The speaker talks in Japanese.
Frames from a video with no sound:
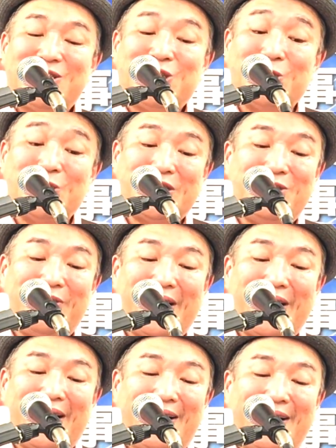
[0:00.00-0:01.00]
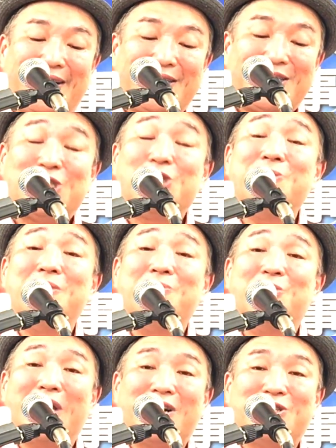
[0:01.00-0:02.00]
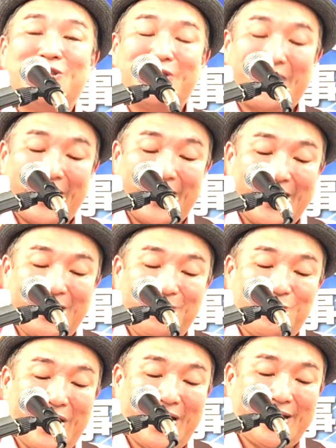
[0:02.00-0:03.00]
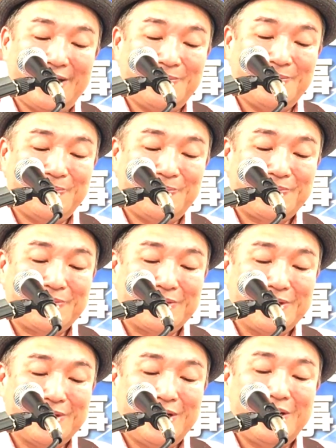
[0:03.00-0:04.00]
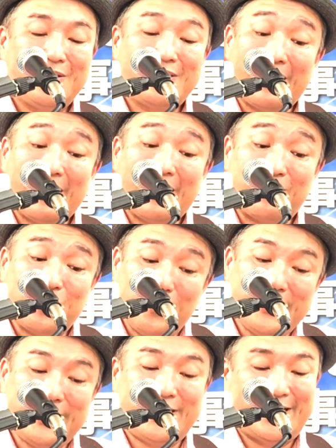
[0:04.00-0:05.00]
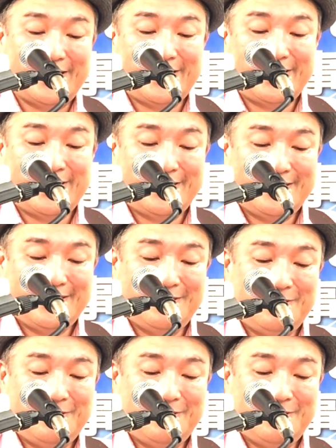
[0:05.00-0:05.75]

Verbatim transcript: その血は罪もなく汚れもないたっと一です